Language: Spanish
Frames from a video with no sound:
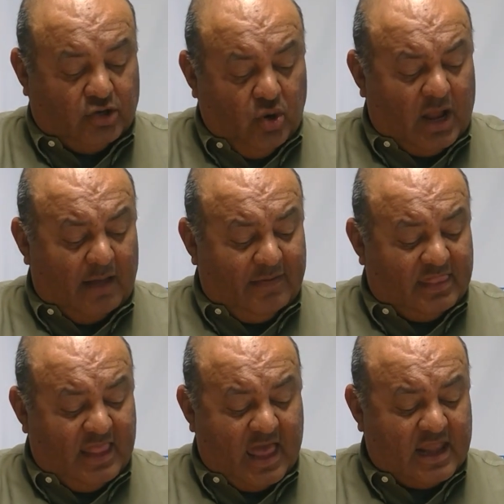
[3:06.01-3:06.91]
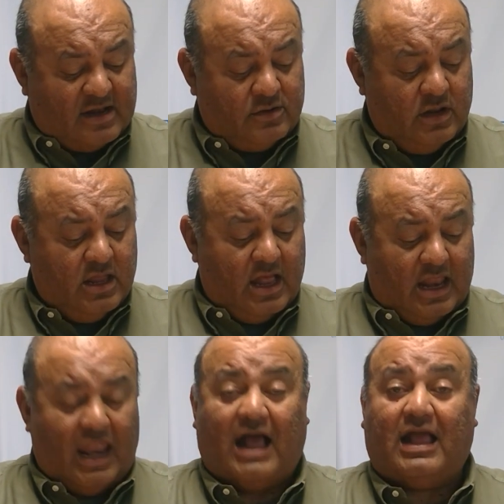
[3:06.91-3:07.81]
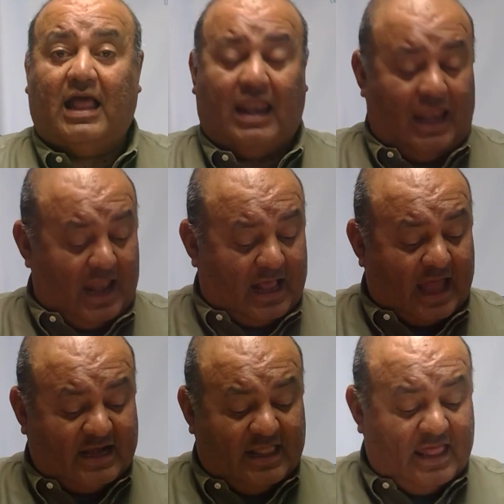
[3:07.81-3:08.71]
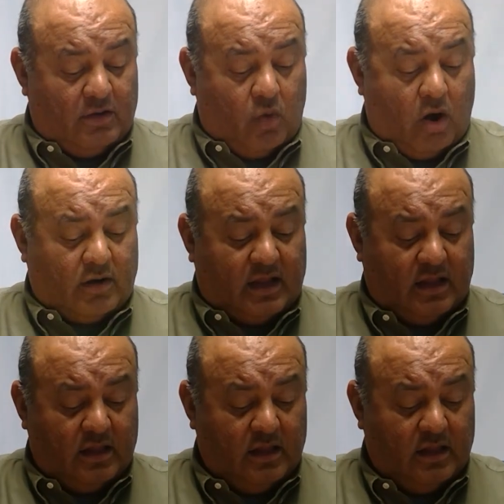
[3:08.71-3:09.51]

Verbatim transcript: nunca vendieron la, carne del Wari.